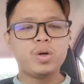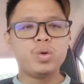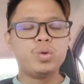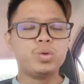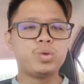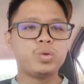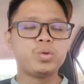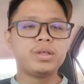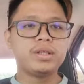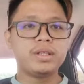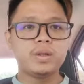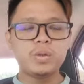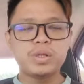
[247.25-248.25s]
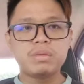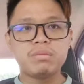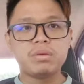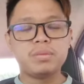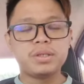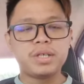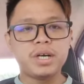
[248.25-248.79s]
untuk terus
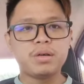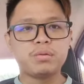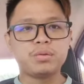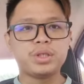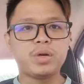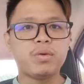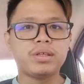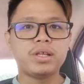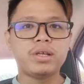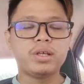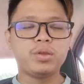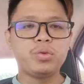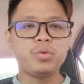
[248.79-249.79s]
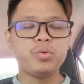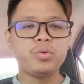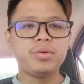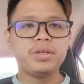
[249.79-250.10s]
memegang jawatan itu